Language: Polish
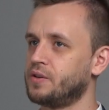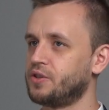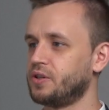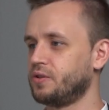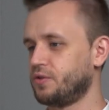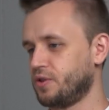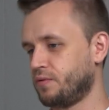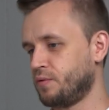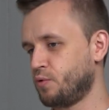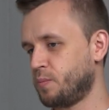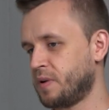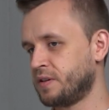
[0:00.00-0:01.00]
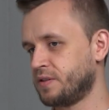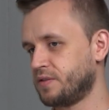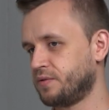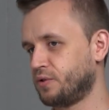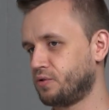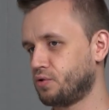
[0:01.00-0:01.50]
Jeżeli chodzi o wybór
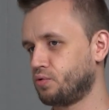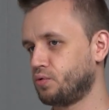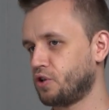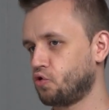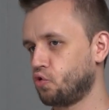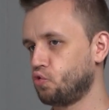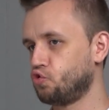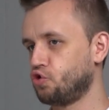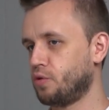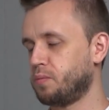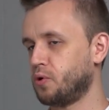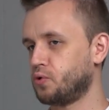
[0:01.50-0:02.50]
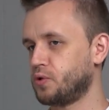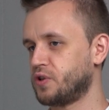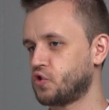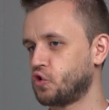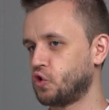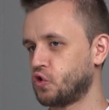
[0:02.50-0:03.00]
państw, no to tutaj klucz doboru
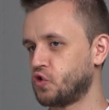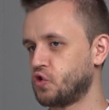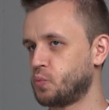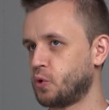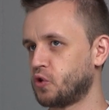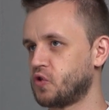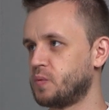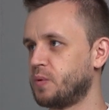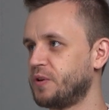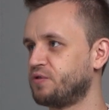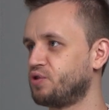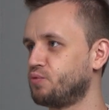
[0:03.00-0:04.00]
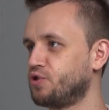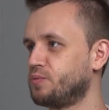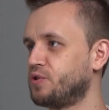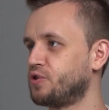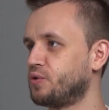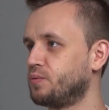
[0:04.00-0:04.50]
jest dosyć prosty. Po pierwsze, musi
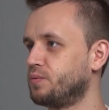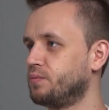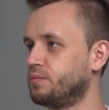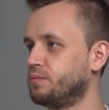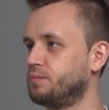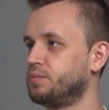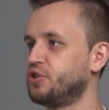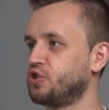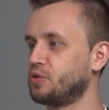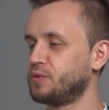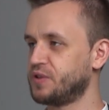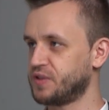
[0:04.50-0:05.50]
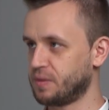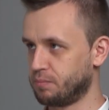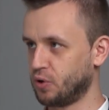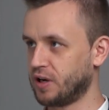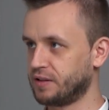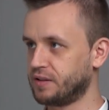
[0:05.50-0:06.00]
mieć to, być to miejsce
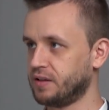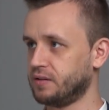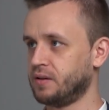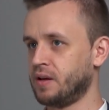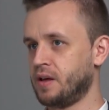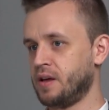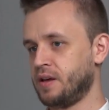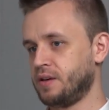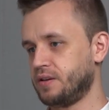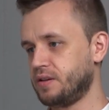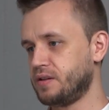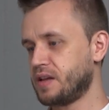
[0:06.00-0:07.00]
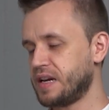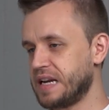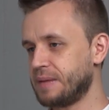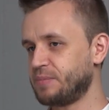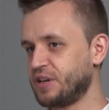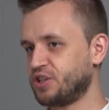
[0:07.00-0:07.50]
bogate i
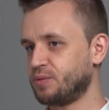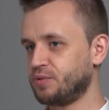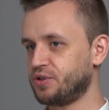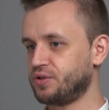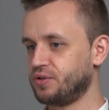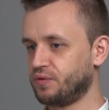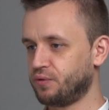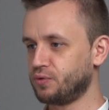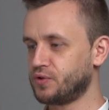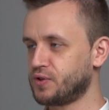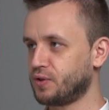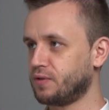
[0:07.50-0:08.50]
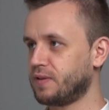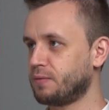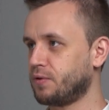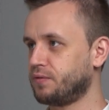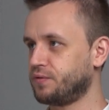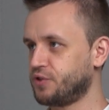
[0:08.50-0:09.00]
najlepiej, żeby
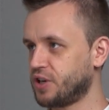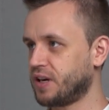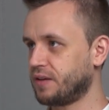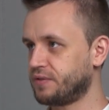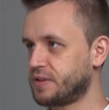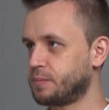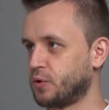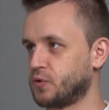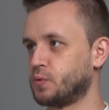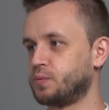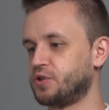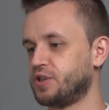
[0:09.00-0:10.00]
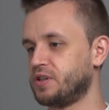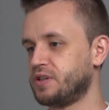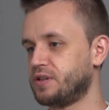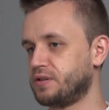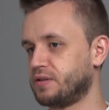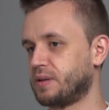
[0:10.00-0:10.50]
funkcjonowało w ciekawy sposób,
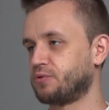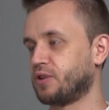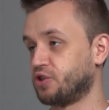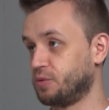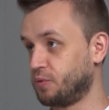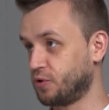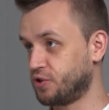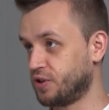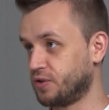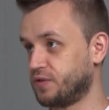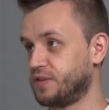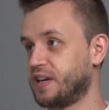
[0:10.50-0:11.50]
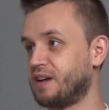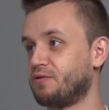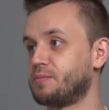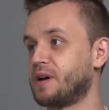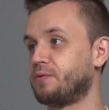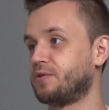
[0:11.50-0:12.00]
czyli na przykład szybko się
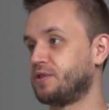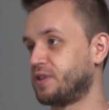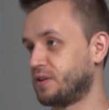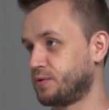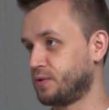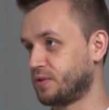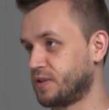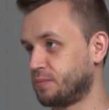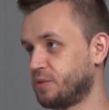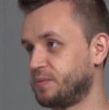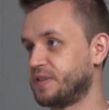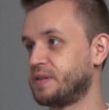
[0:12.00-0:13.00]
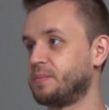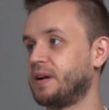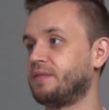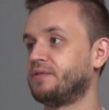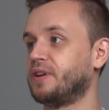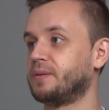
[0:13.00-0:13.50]
rozwijało, miało interesujące przepisy
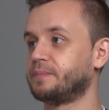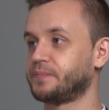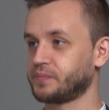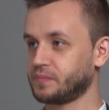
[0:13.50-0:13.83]
prawne,